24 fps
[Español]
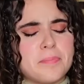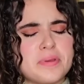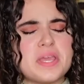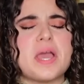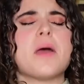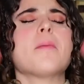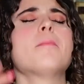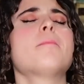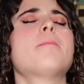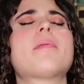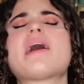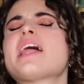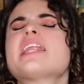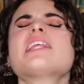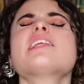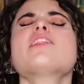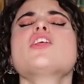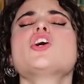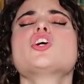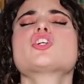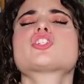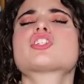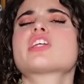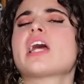
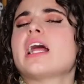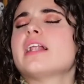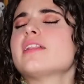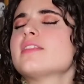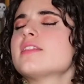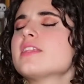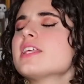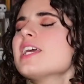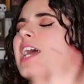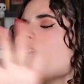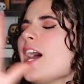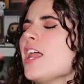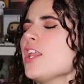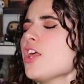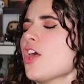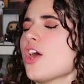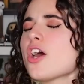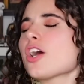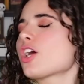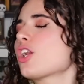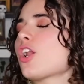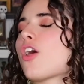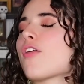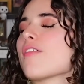Bienvenidos al diario
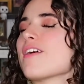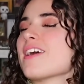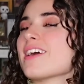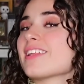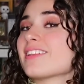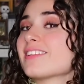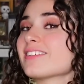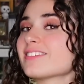de Claudette!